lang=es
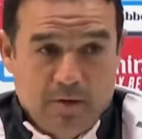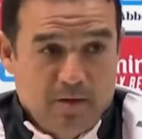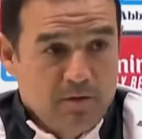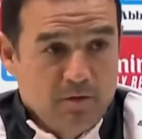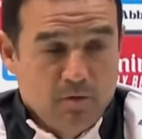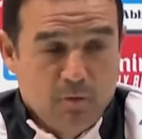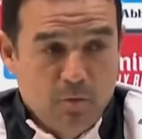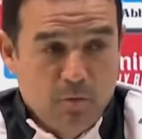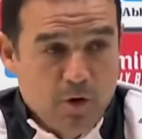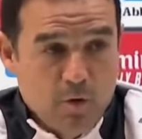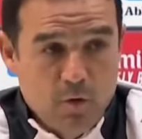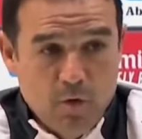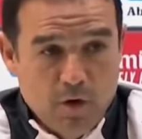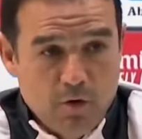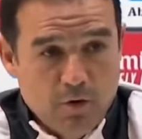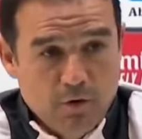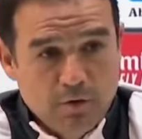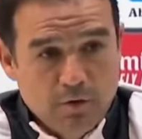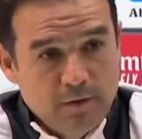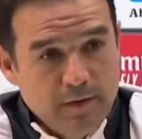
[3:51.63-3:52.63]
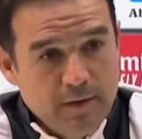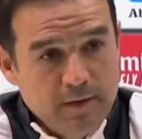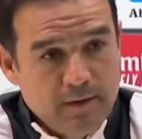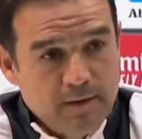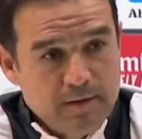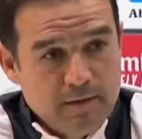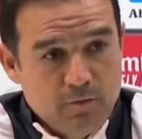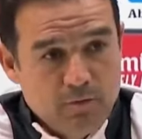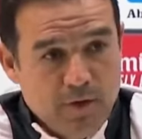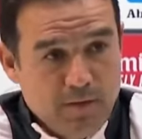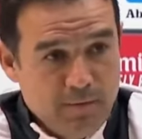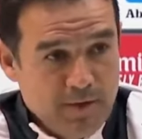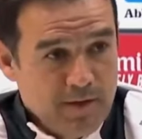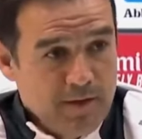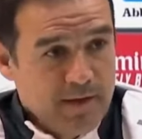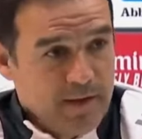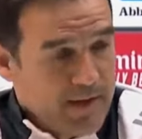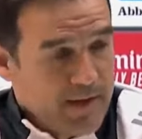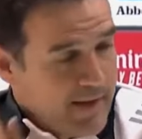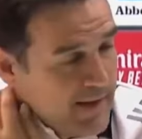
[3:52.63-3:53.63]
eh, haciendo un buen juego y
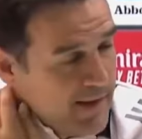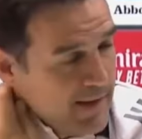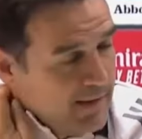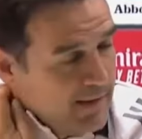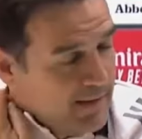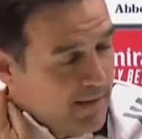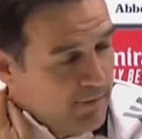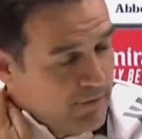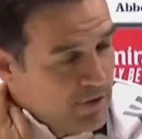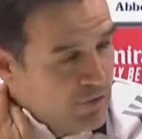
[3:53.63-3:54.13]
seguramente llegará la